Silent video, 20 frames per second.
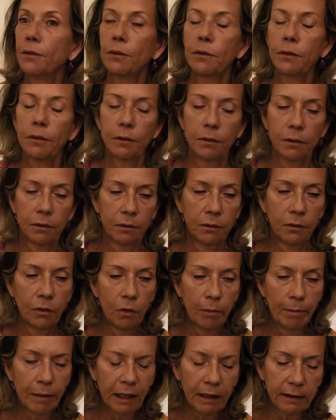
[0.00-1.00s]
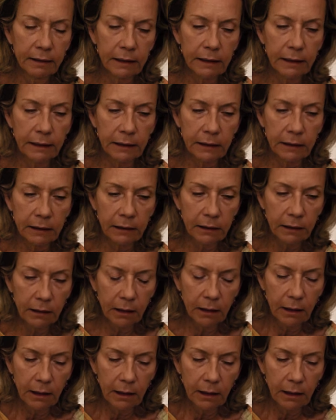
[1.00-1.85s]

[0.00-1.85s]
euh, de le pratiquer.